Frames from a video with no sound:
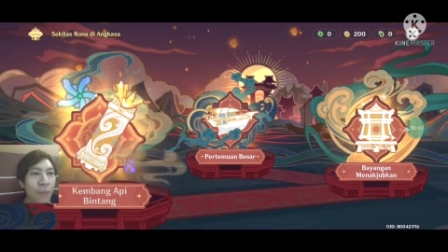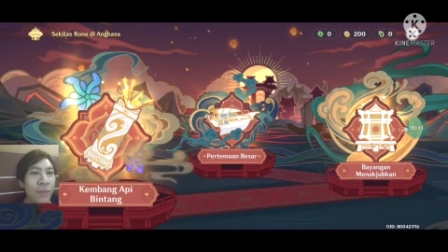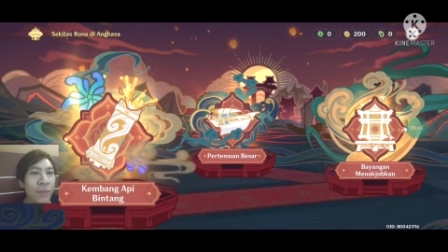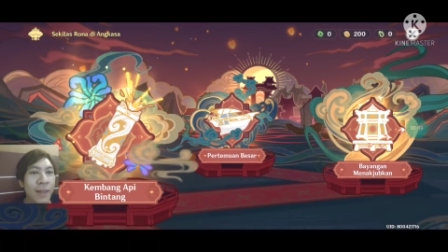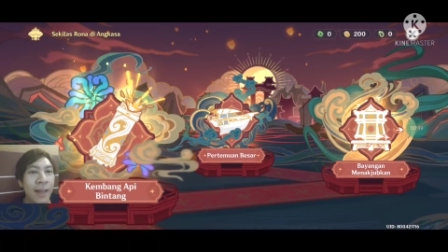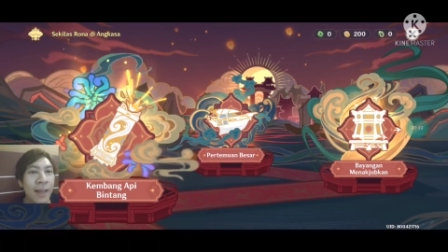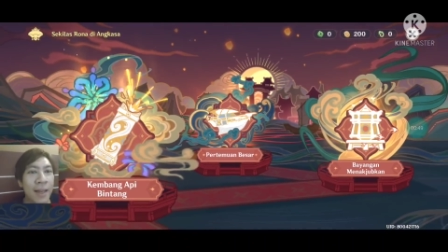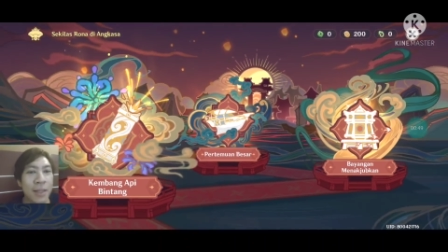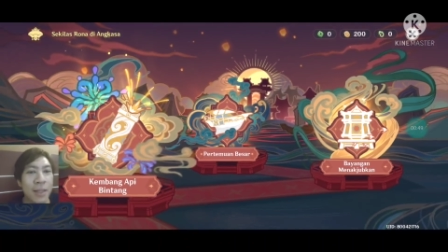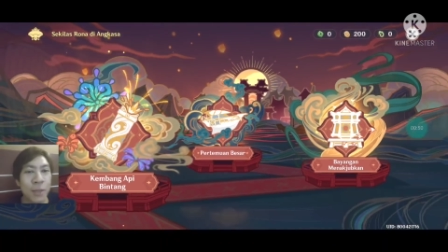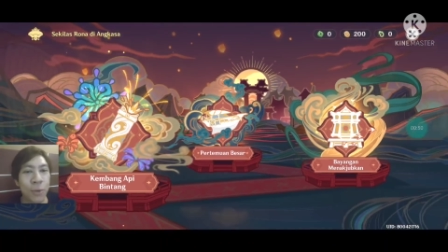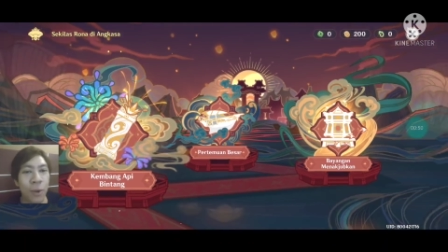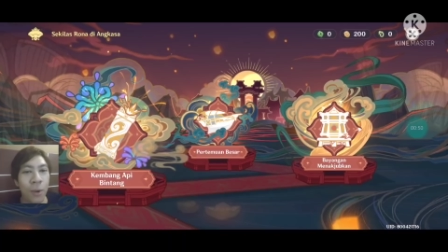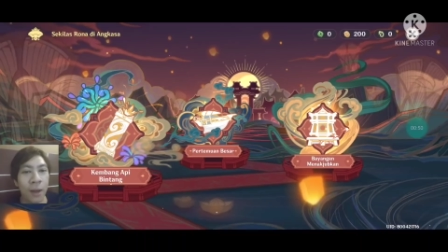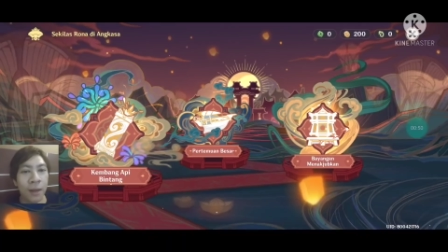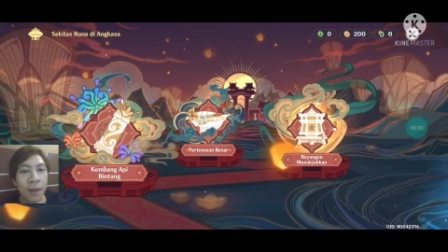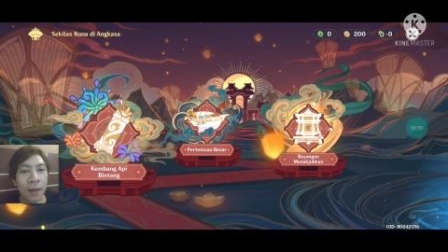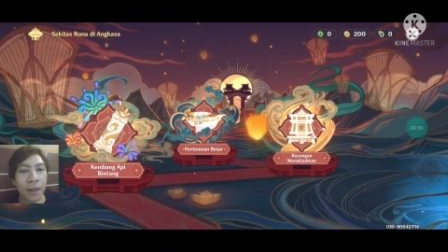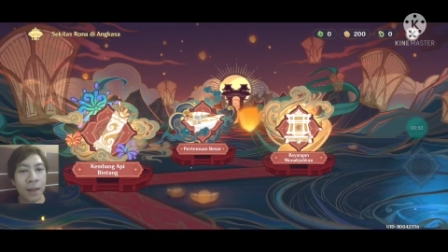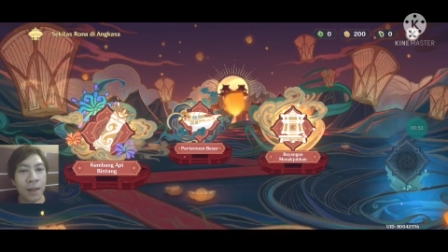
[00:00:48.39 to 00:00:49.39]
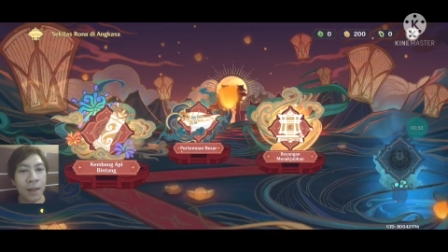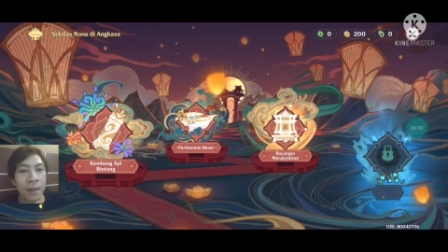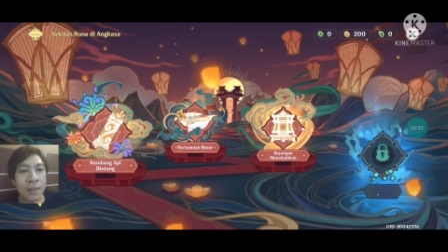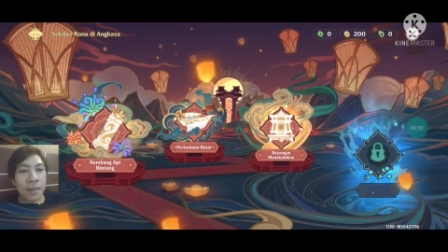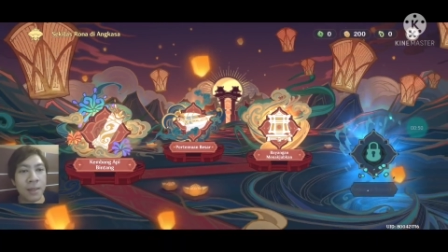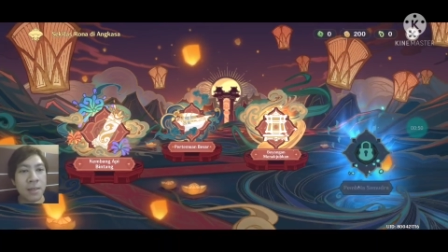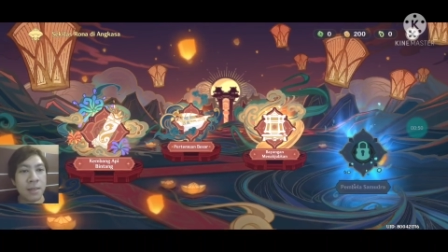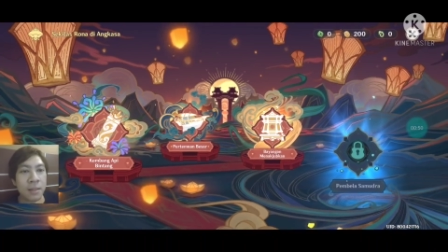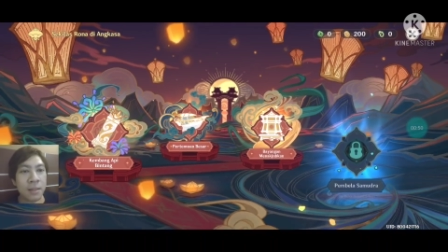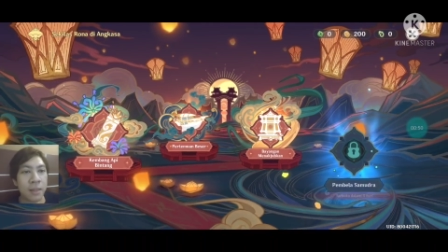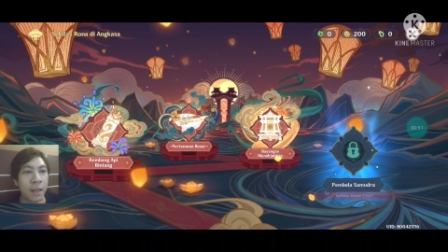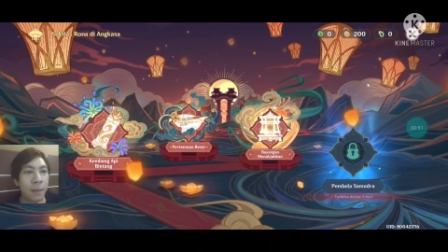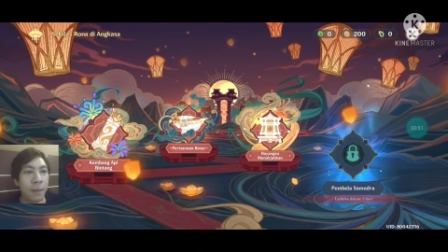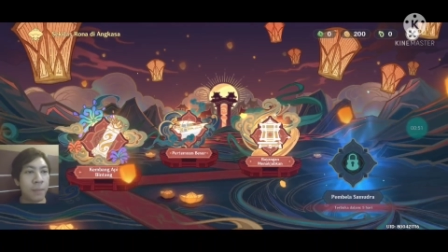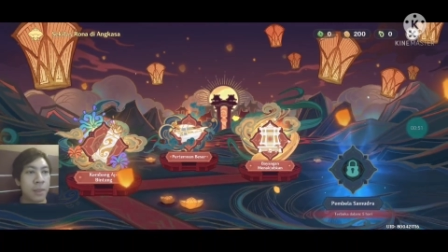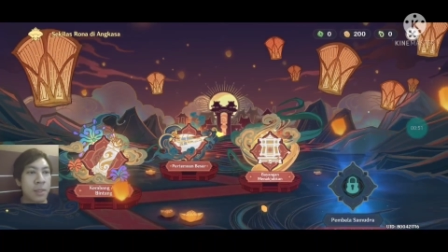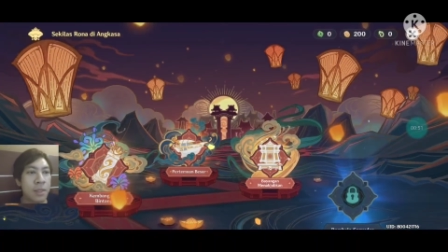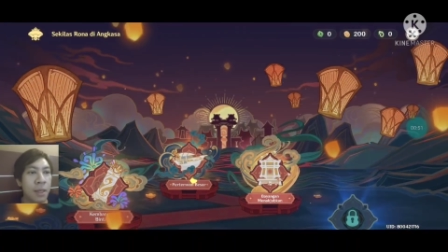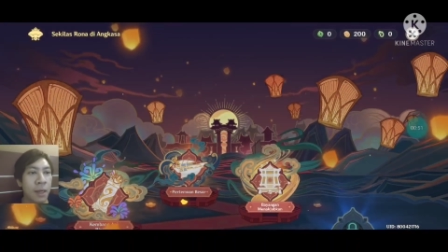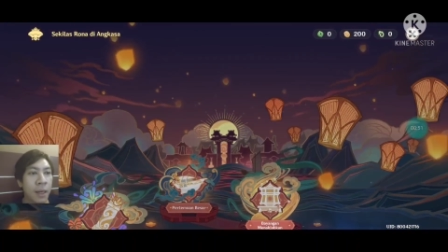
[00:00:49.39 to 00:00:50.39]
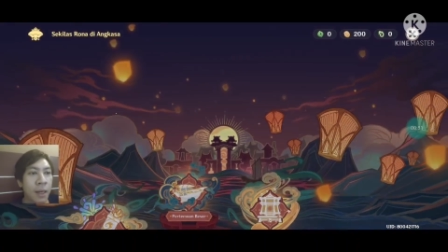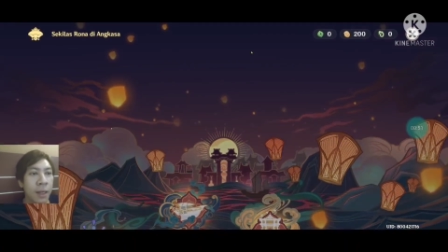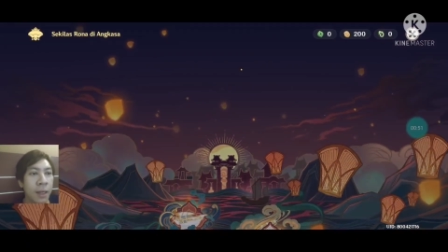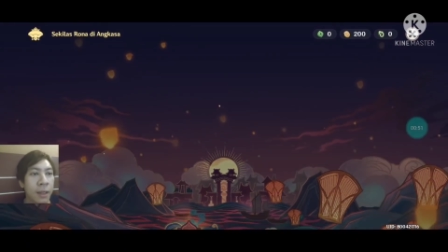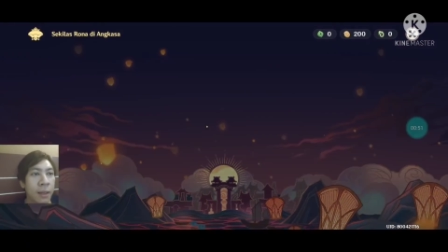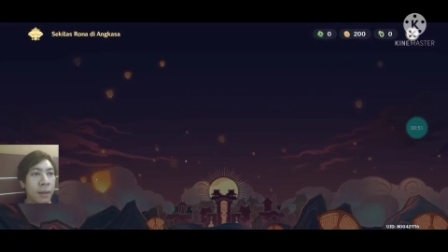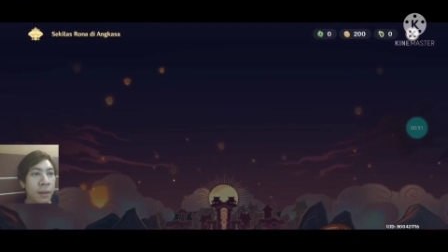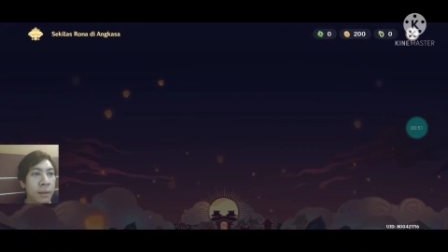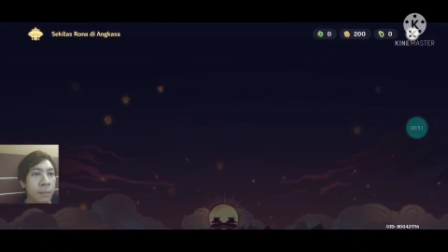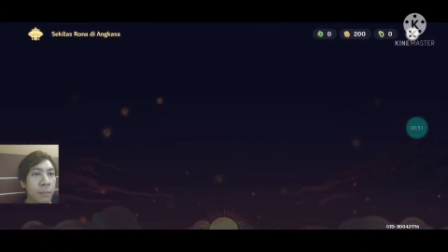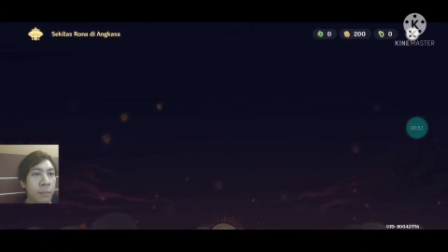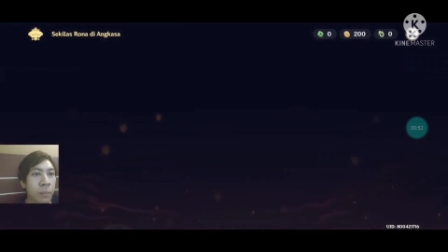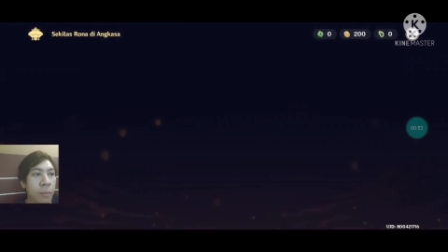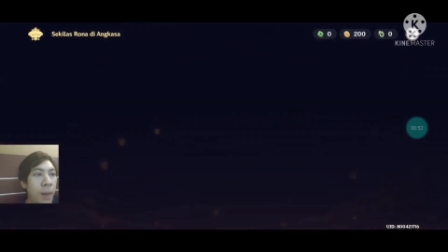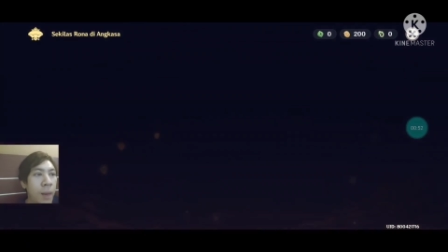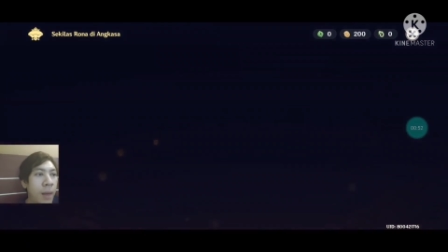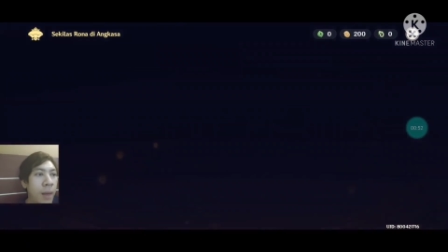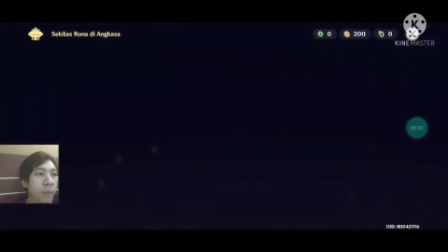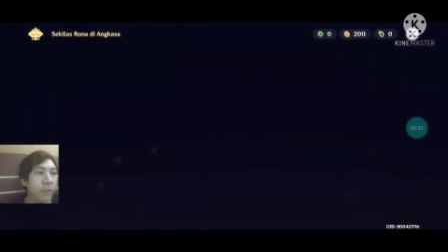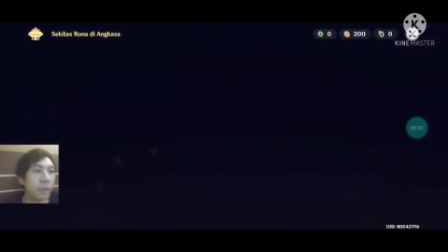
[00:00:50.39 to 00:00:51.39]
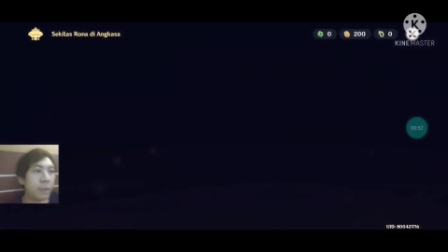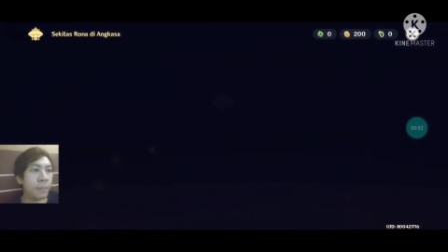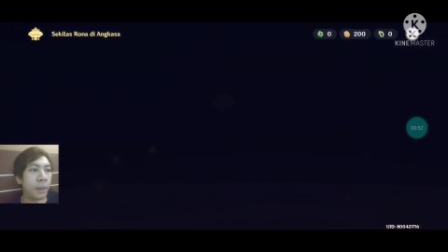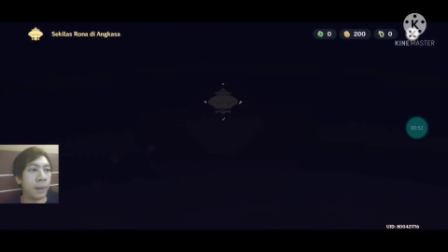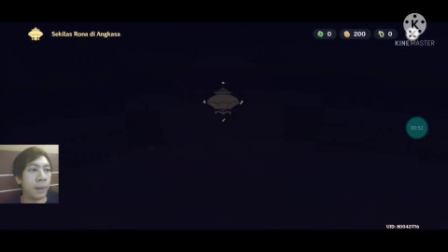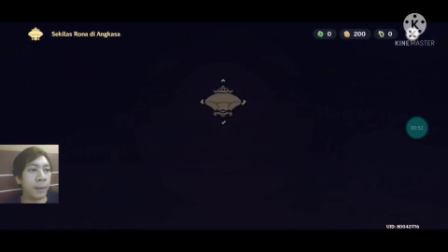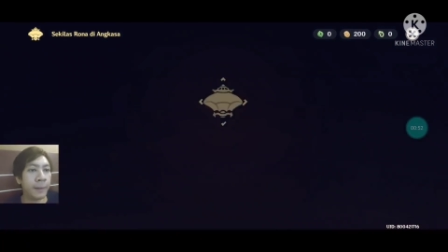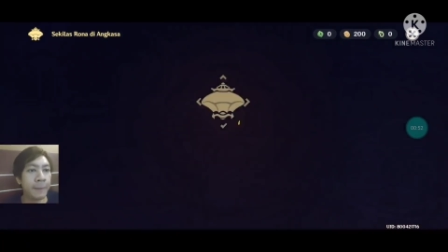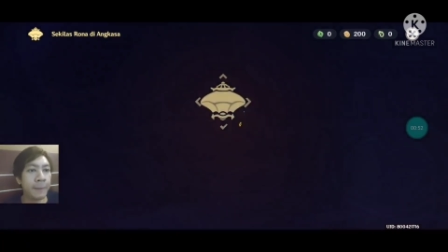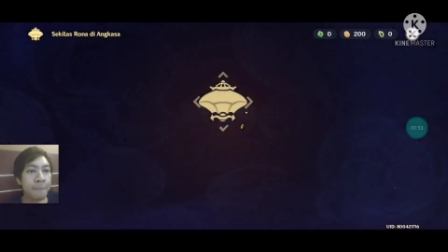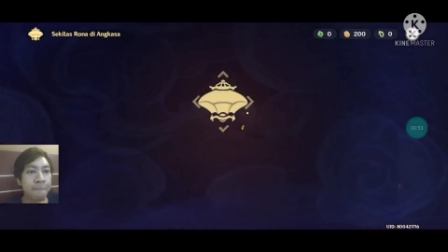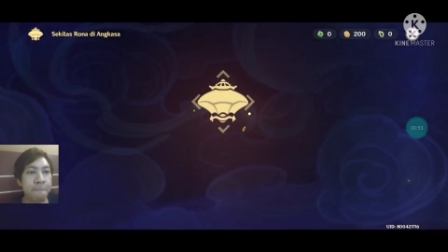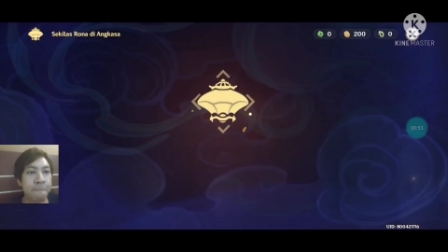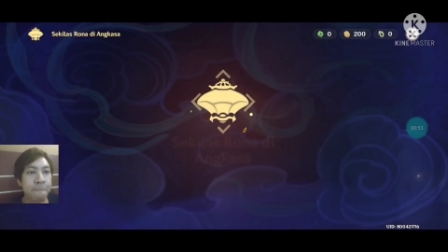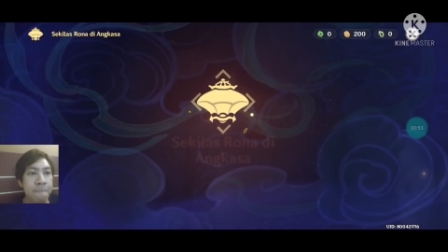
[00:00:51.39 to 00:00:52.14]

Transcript: Maaf nih guys suara gamenya jelek ya. Maaf nih pak.